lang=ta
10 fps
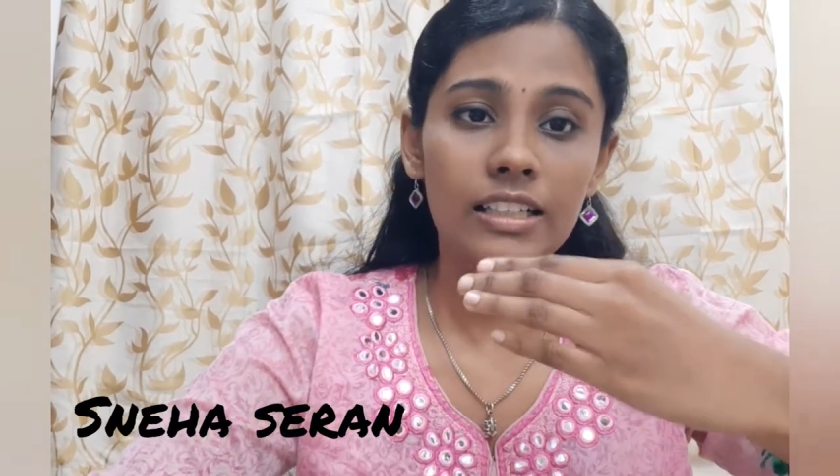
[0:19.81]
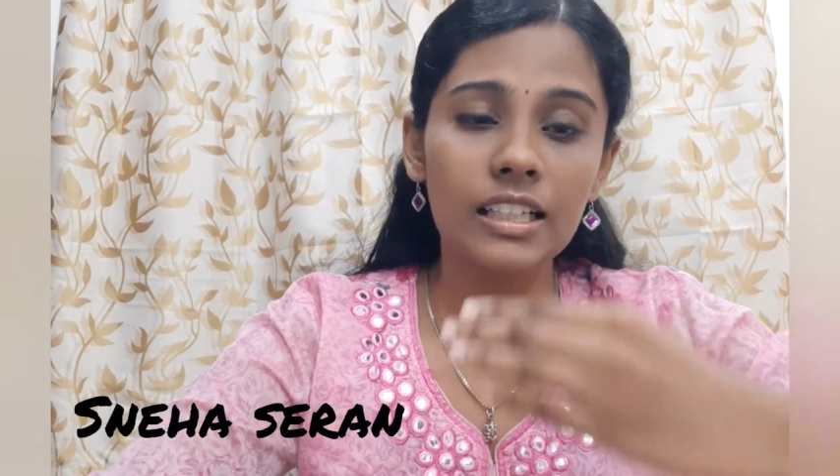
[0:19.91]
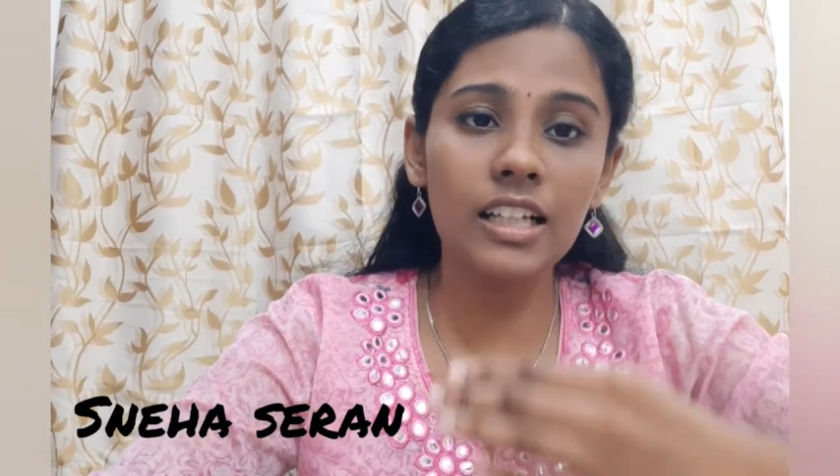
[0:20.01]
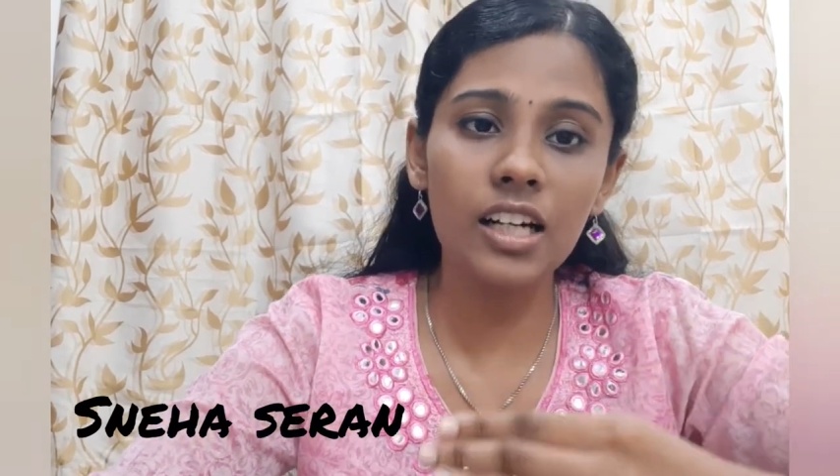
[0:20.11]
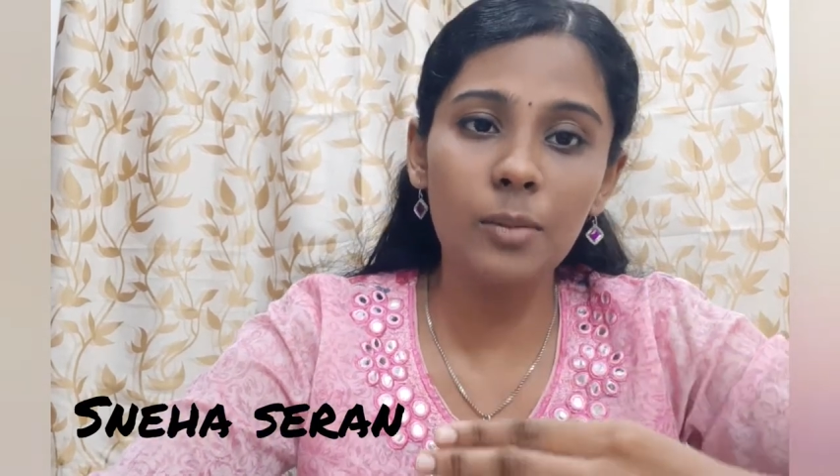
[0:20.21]

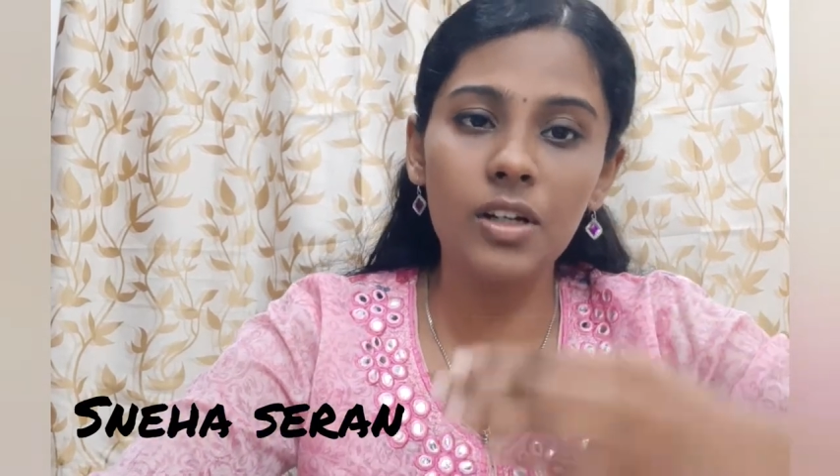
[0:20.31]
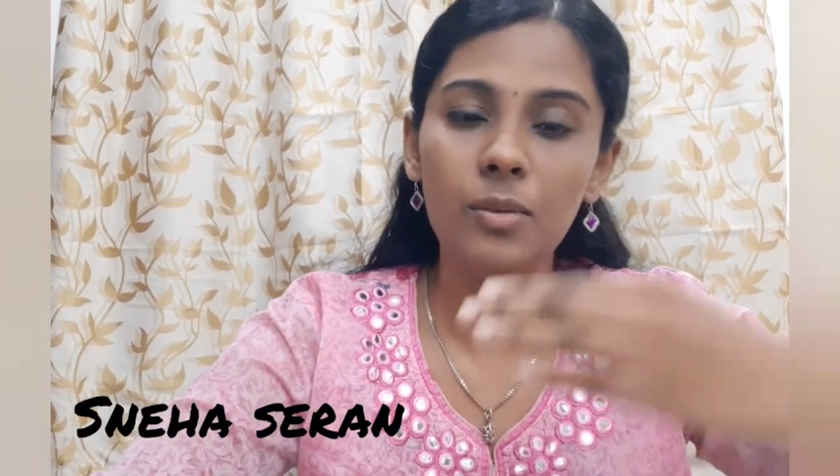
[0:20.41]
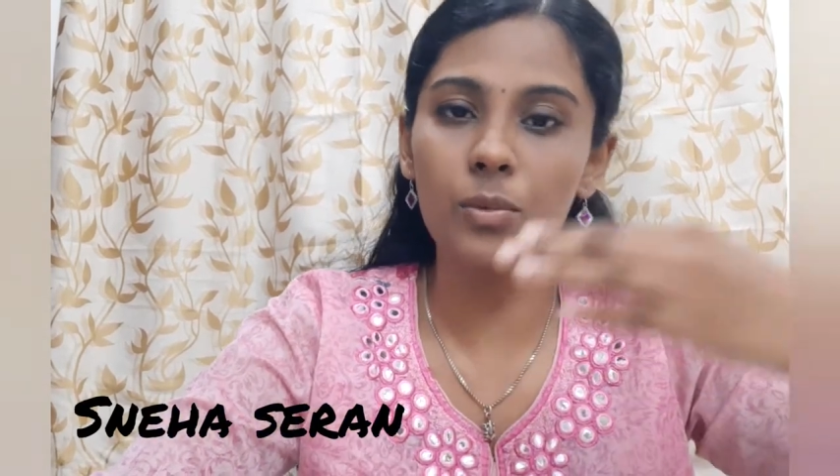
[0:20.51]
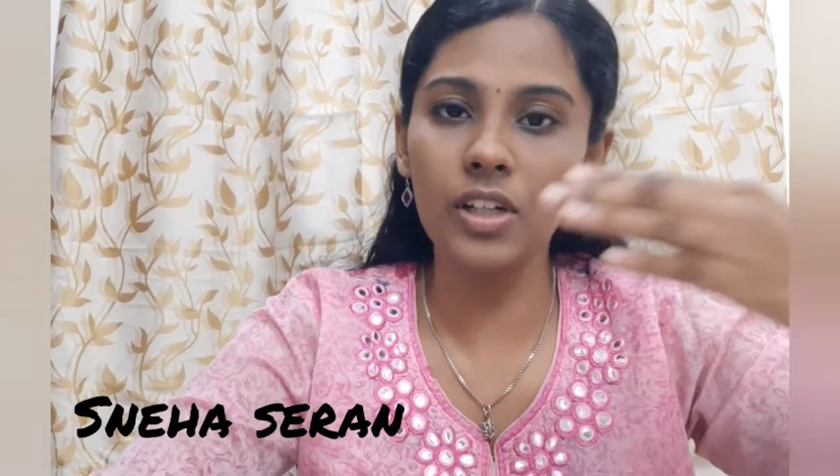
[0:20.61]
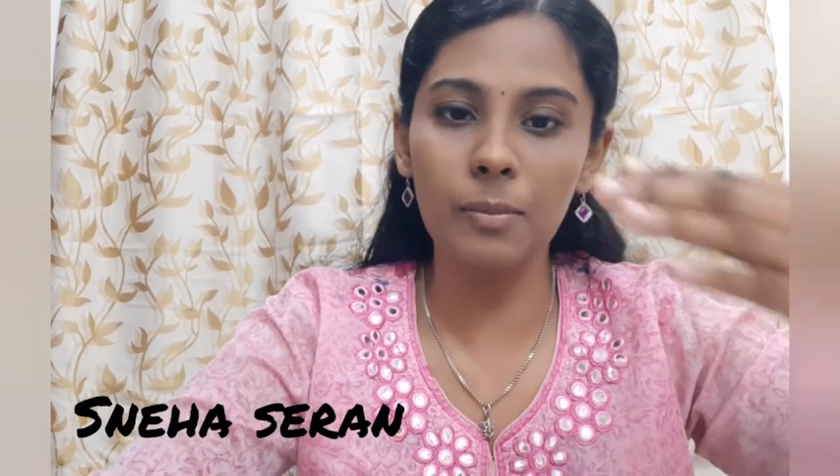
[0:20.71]
எதுக்கு
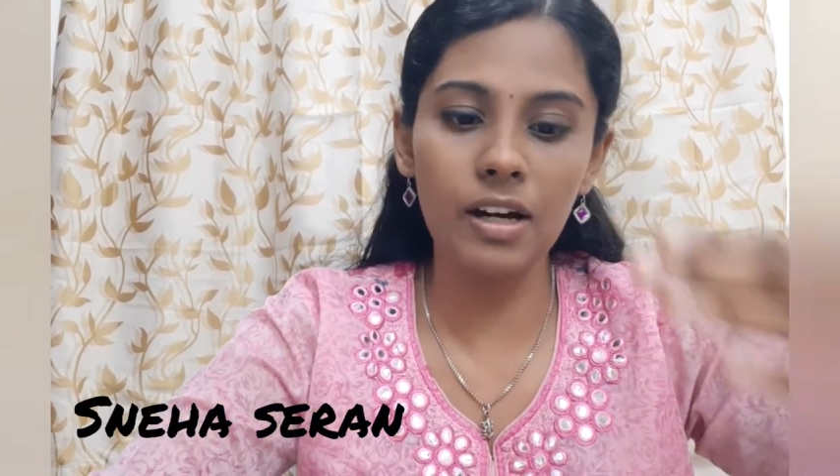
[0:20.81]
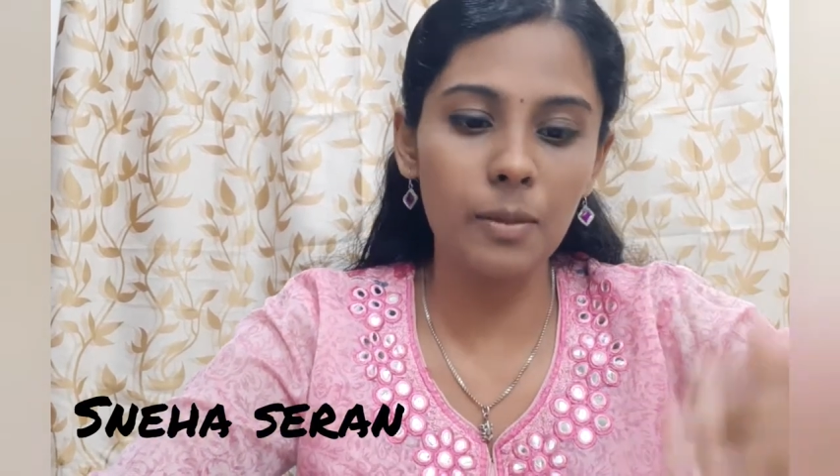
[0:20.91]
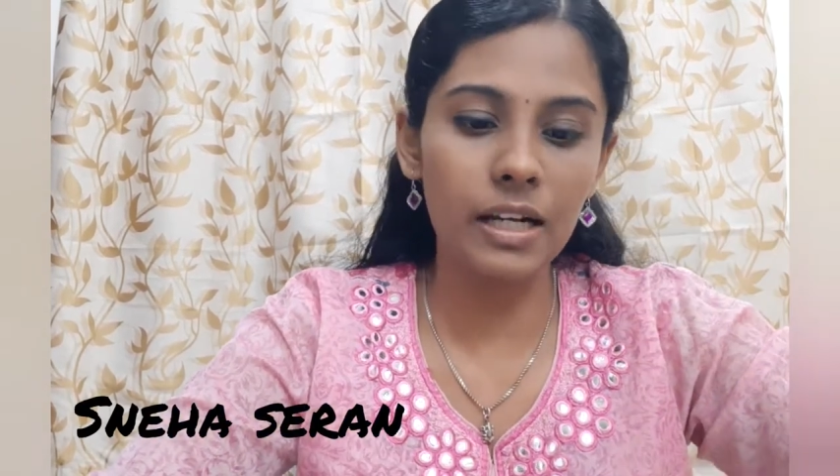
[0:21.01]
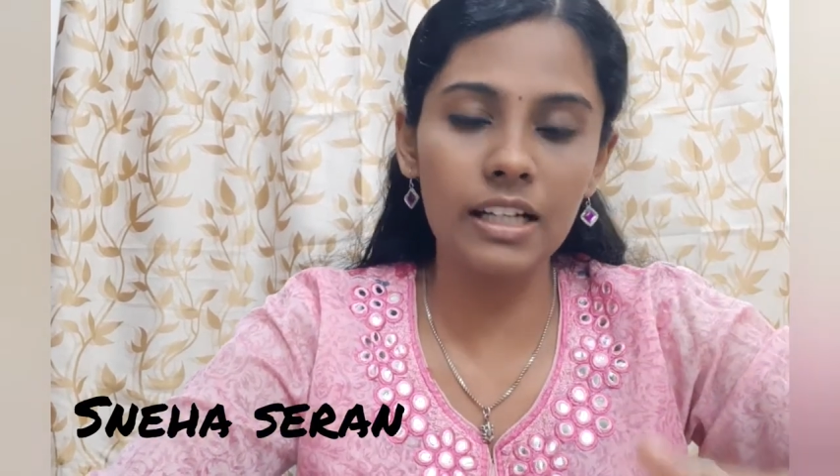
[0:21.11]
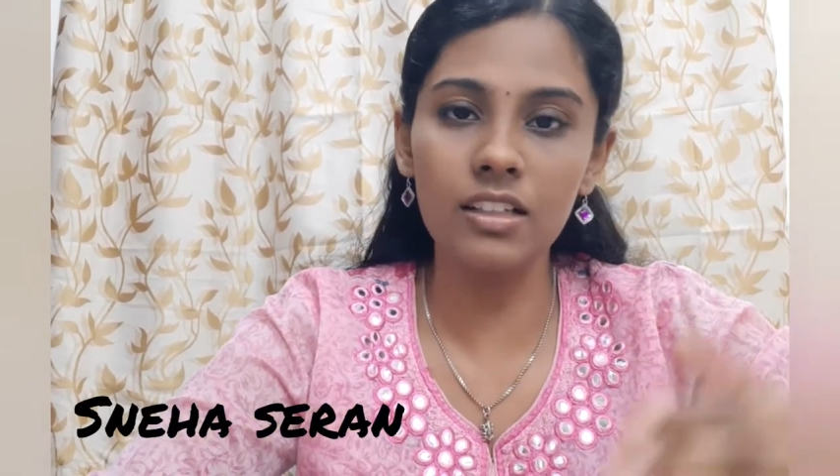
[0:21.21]
நமக்கு முக்கியமான
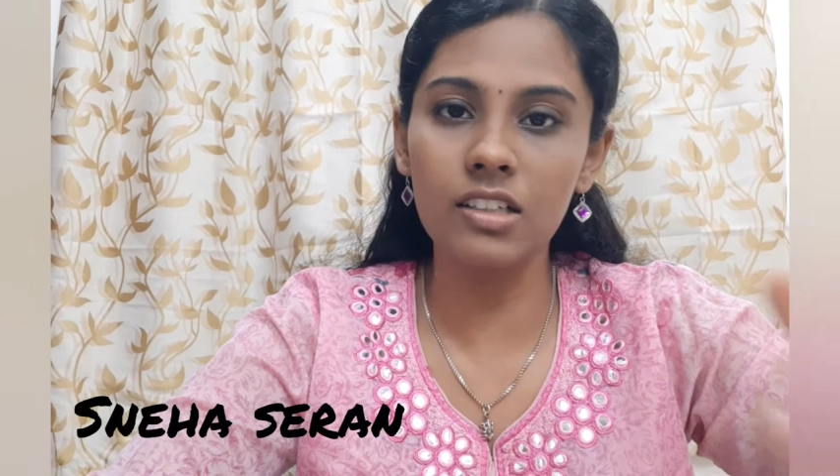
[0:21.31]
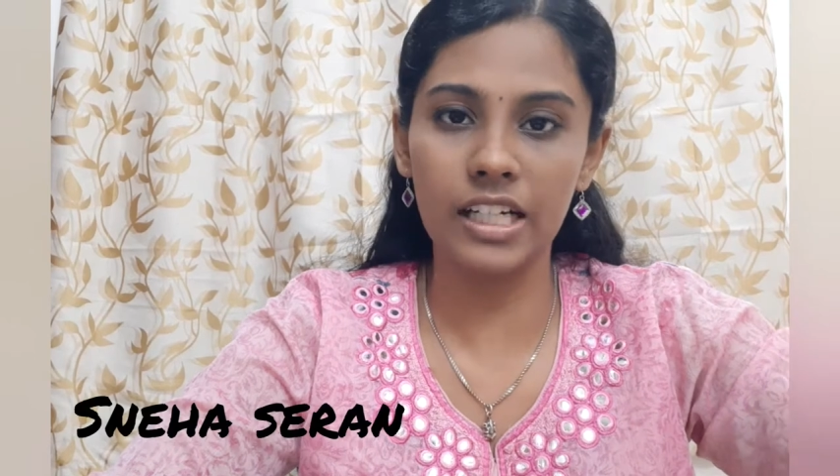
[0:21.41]
மெடிக்கல்